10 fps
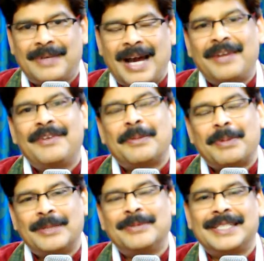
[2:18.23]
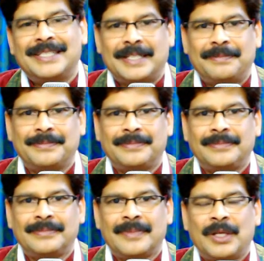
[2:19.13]
ఆయుర్వేద ప్రథమ చికిత్స
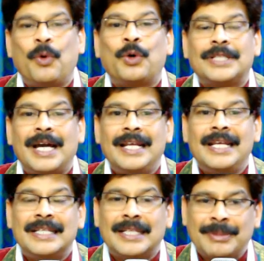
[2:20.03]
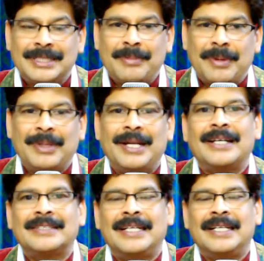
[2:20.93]
ఒకసారి ఈ సమస్య మెమరీ
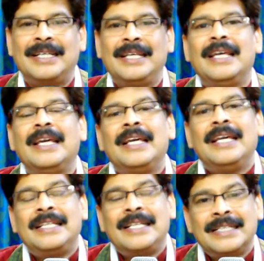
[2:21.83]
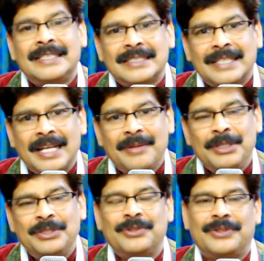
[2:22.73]
లాస్ అనేది ఈ చికిత్స స్థాయిని
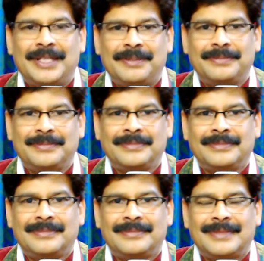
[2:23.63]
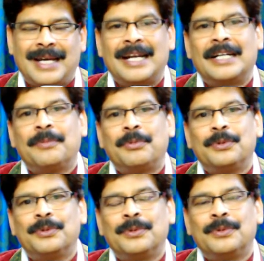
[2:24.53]
మించి ఉంటుంది
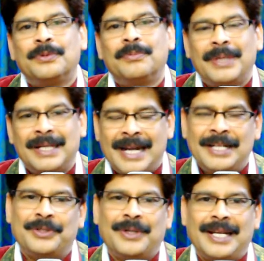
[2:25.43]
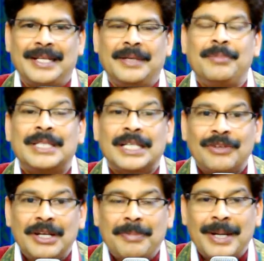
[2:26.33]
అలాంటప్పుడు మీ నాడి చూడాలి మీ
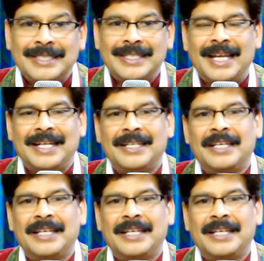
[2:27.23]
తత్వాన్ని పరీక్ష చేయాలి